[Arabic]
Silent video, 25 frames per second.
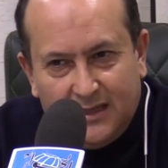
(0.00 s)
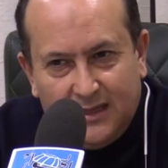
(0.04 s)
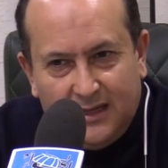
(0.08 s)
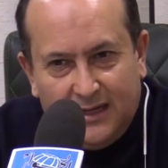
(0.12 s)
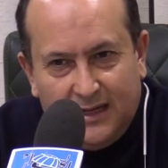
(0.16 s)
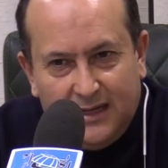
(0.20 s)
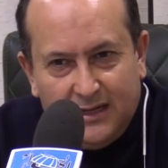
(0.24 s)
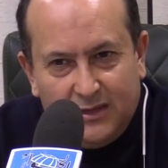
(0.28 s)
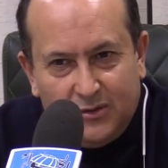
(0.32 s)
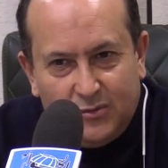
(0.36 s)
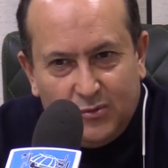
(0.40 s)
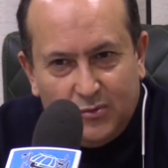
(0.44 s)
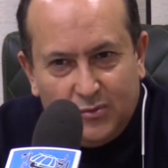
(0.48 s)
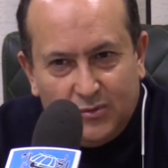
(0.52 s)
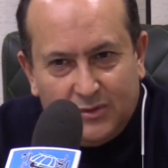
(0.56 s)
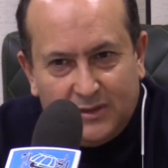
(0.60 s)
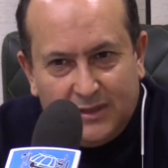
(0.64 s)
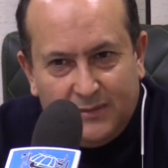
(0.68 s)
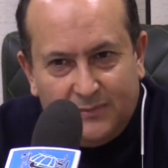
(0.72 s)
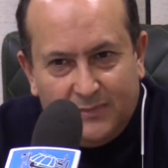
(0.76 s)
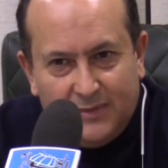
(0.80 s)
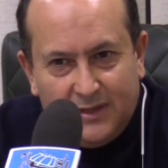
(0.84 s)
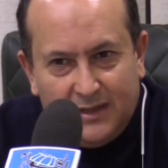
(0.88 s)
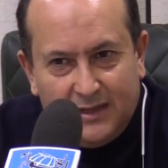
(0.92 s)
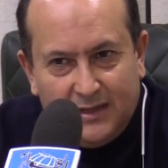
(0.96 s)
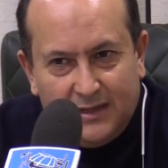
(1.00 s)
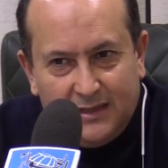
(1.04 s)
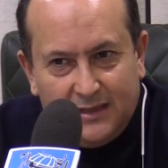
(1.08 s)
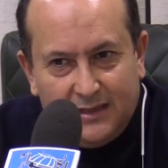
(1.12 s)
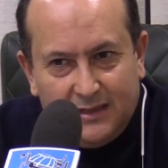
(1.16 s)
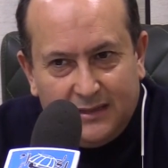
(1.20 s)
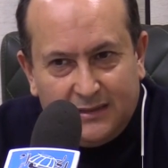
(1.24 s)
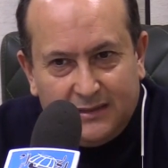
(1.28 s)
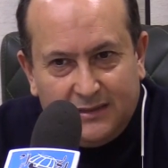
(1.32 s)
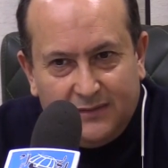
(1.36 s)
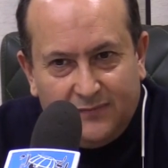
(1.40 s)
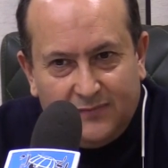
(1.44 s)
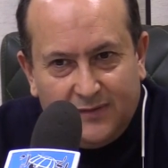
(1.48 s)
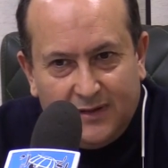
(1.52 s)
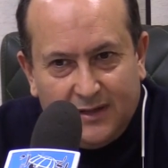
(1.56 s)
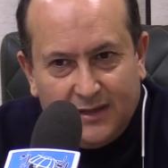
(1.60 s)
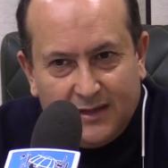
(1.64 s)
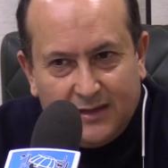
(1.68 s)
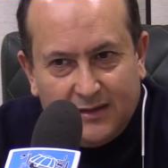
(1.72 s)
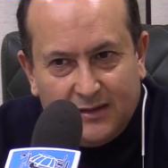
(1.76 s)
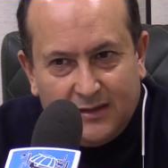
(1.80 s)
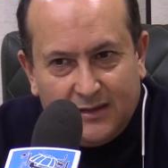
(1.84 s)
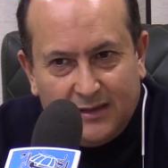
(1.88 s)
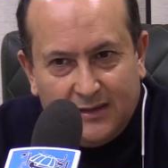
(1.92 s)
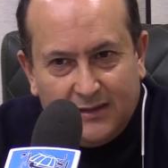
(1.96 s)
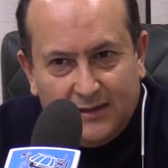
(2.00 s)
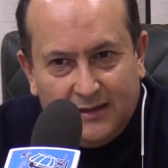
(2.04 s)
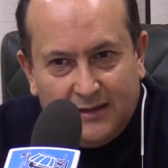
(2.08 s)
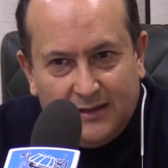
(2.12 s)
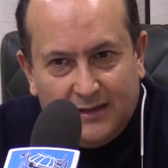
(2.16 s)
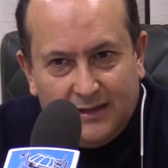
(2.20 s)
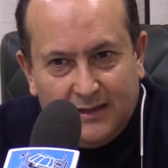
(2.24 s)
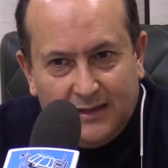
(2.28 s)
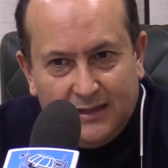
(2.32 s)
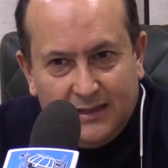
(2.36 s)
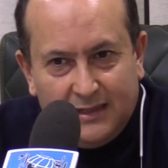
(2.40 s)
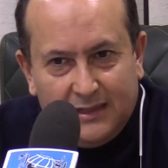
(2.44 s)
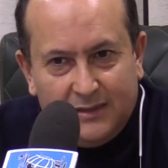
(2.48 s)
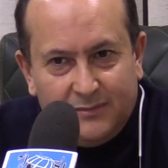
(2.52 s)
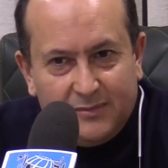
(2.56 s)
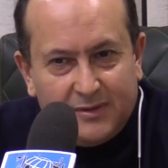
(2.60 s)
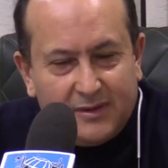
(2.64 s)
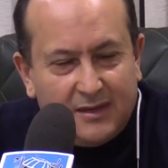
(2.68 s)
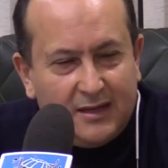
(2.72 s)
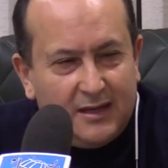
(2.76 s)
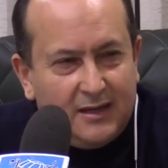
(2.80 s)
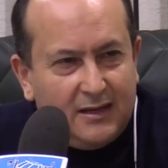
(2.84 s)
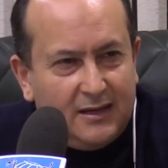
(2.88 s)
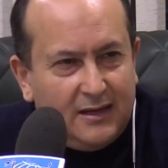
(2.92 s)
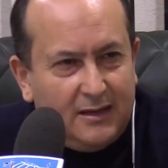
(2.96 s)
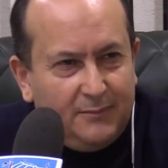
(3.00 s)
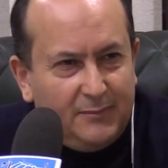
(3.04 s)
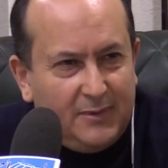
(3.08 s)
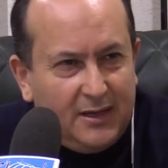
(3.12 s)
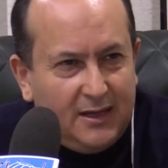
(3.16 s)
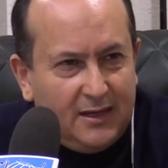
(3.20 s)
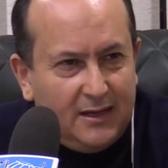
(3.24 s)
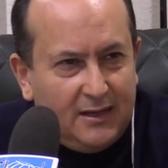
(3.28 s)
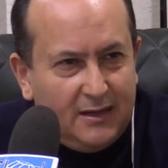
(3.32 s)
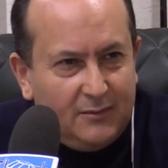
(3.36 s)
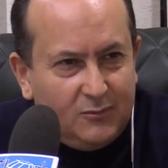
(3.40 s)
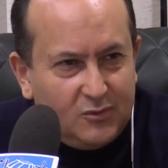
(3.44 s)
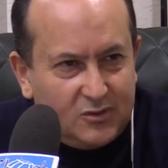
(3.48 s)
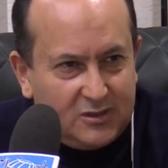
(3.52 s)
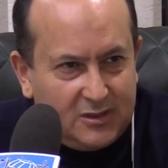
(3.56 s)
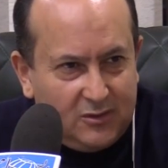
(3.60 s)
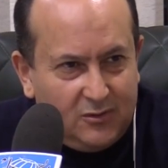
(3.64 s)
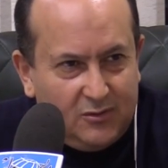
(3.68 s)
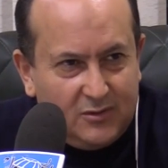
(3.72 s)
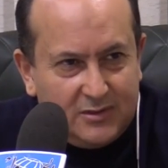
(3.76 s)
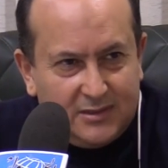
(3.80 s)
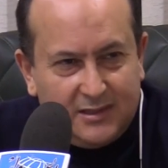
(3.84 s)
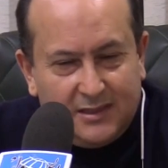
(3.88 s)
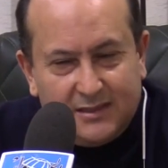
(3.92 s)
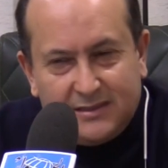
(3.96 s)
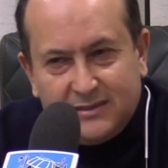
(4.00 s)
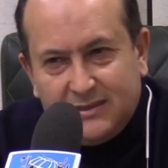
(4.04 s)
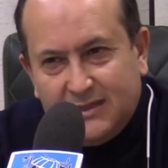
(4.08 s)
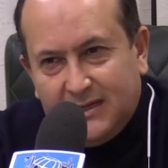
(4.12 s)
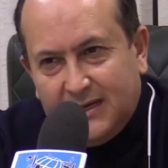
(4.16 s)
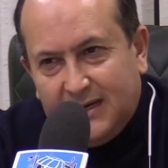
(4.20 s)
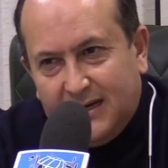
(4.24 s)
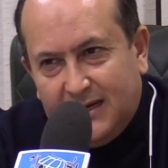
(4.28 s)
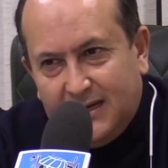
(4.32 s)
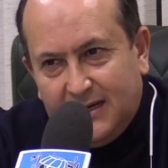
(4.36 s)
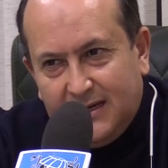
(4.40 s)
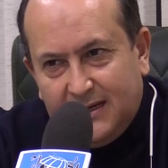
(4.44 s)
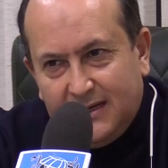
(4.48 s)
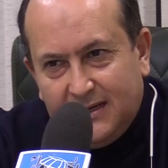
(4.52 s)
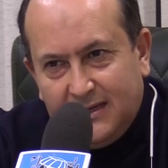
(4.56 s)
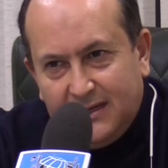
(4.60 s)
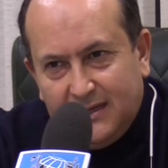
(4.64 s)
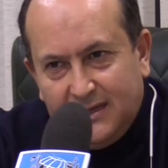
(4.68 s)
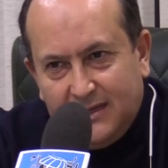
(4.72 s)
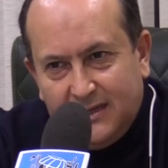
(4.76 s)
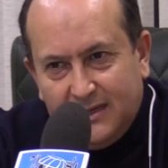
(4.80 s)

حيث تم الاتفاق الإمضاء مع مستوى وزارة الصناعة